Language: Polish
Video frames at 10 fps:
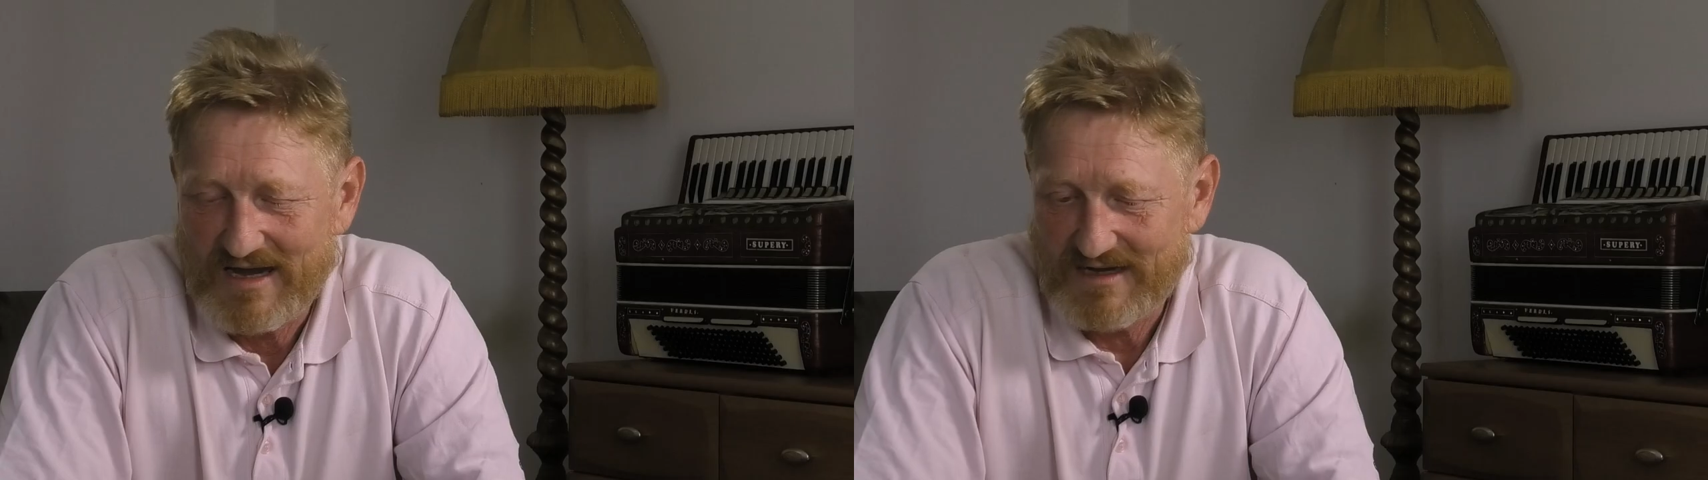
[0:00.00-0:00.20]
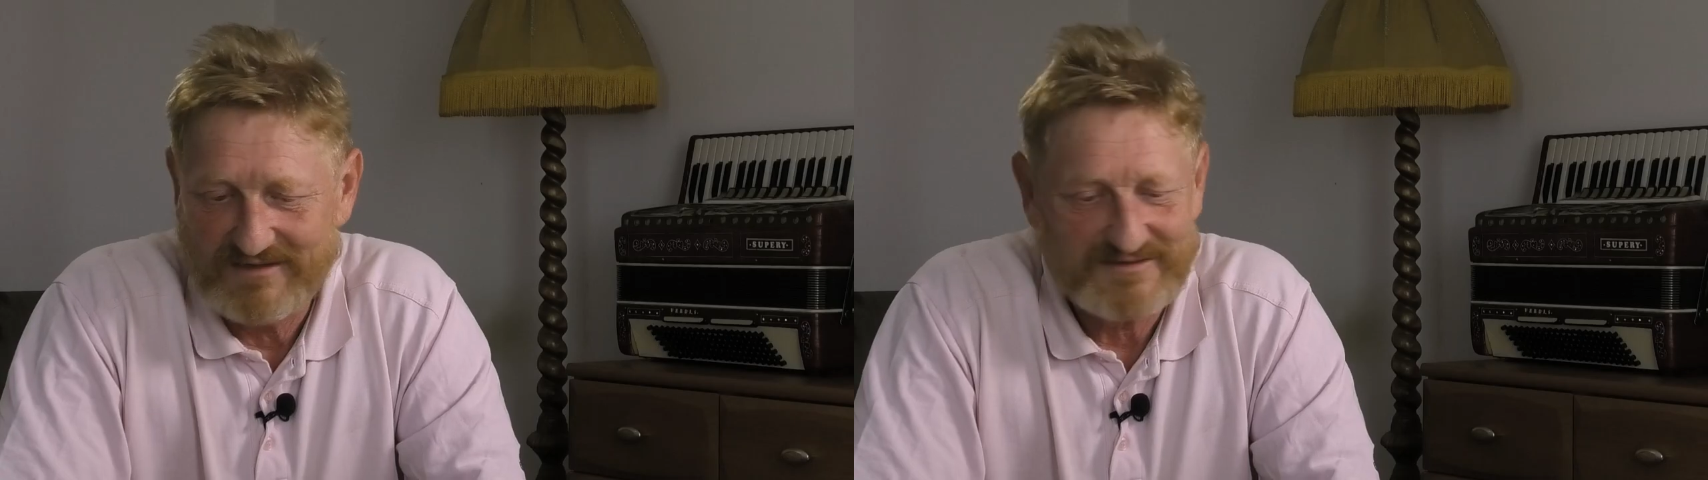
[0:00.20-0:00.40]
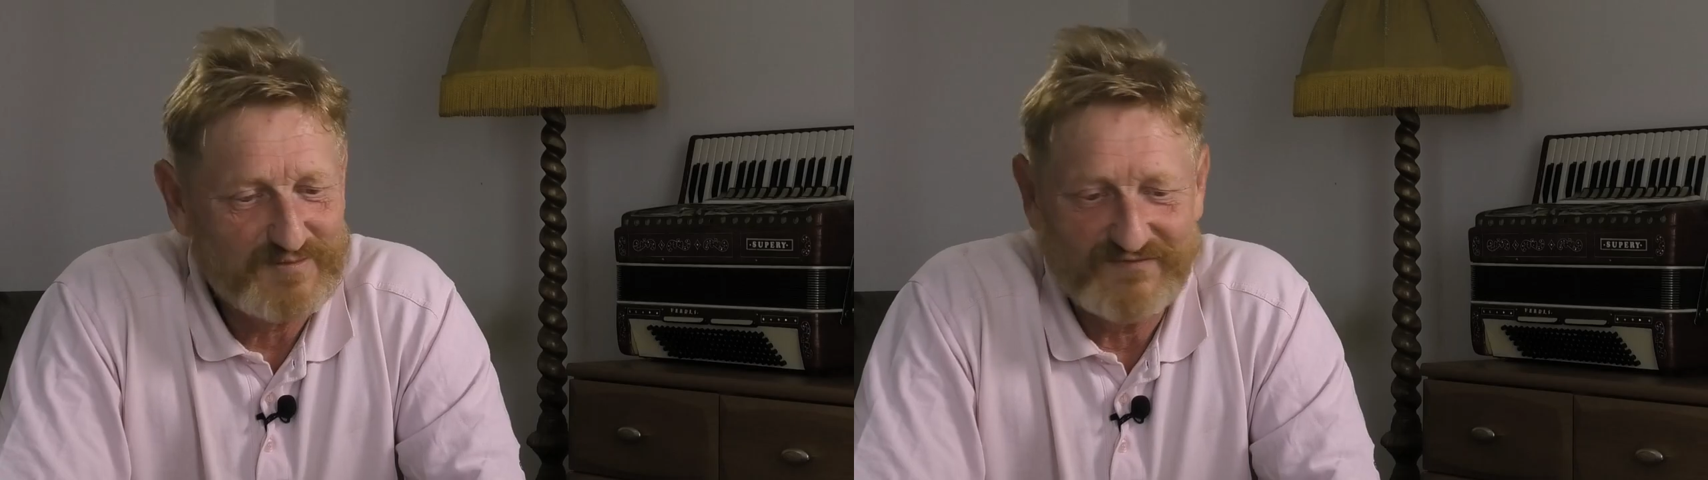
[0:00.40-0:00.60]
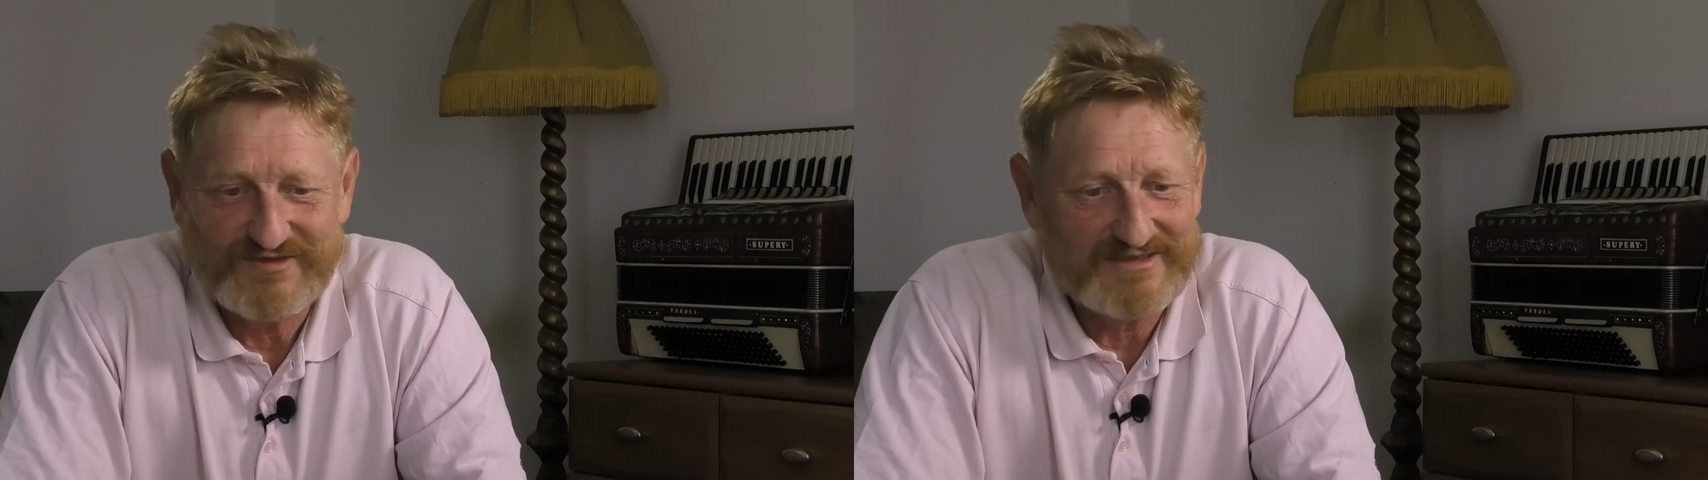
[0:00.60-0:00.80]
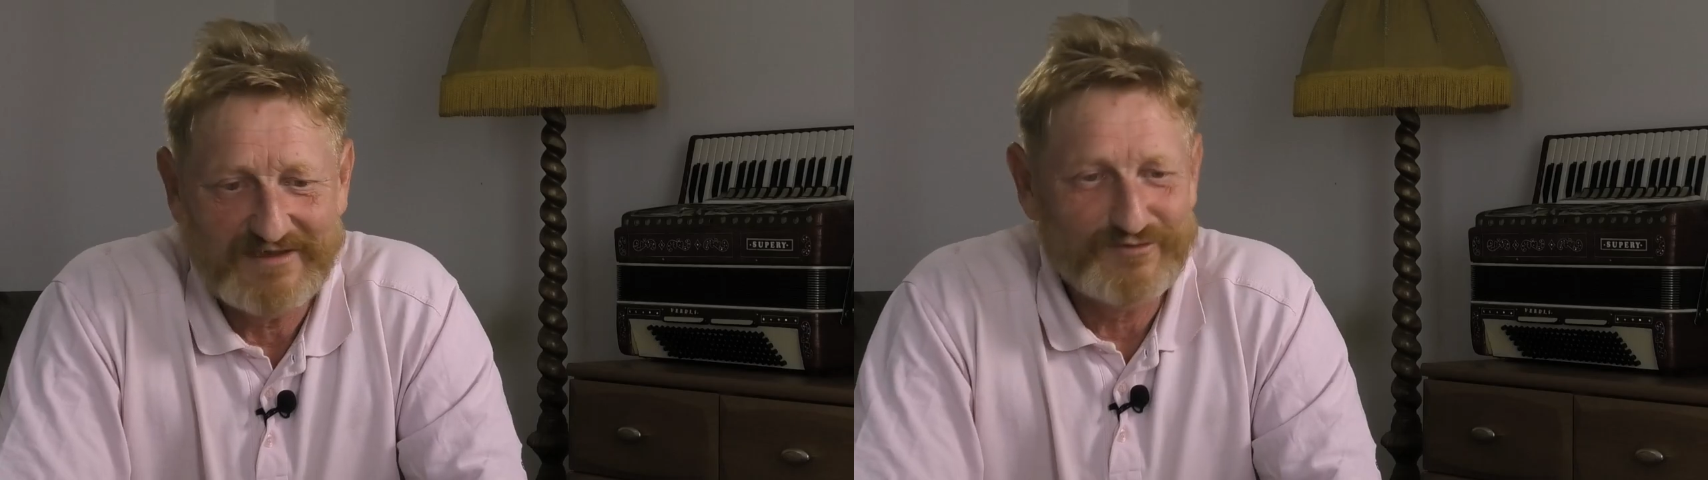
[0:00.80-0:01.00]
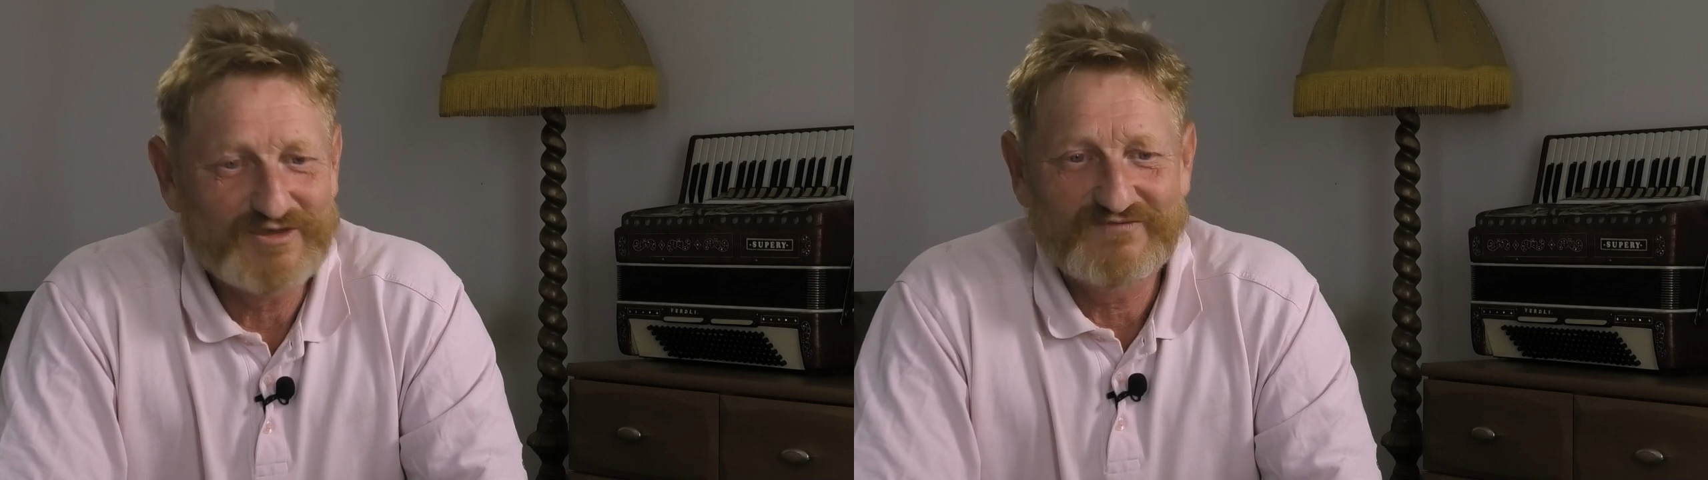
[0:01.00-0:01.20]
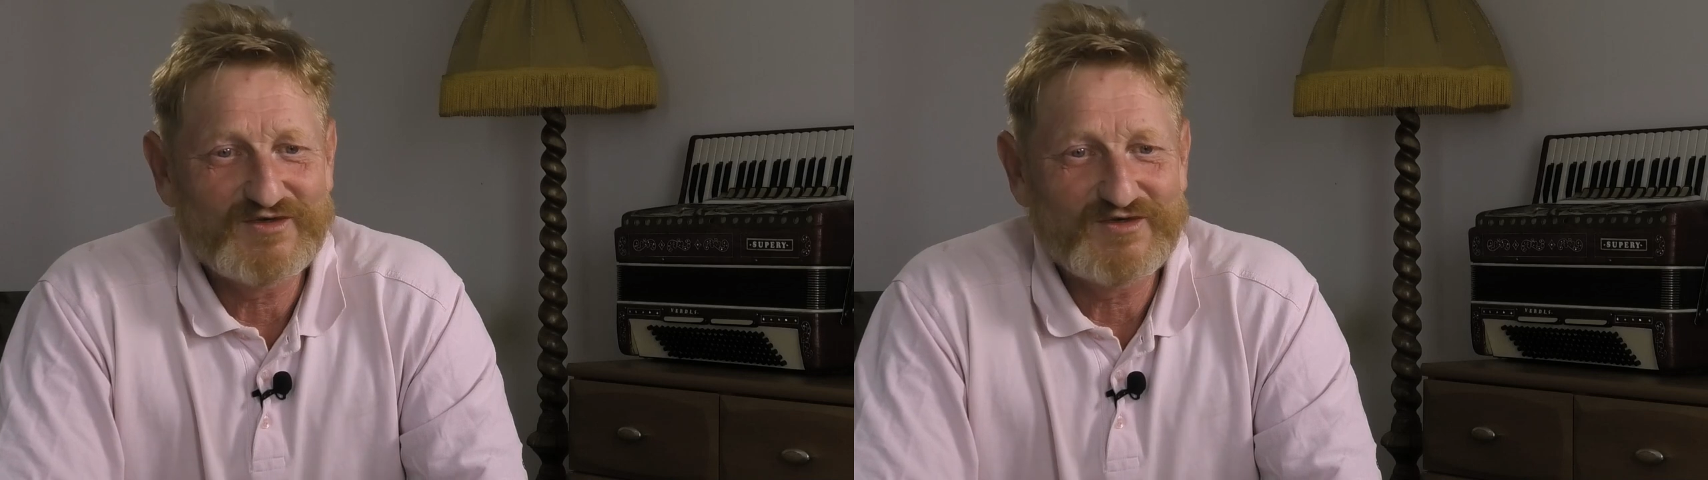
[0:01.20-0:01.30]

Ale z piwnicy ludzie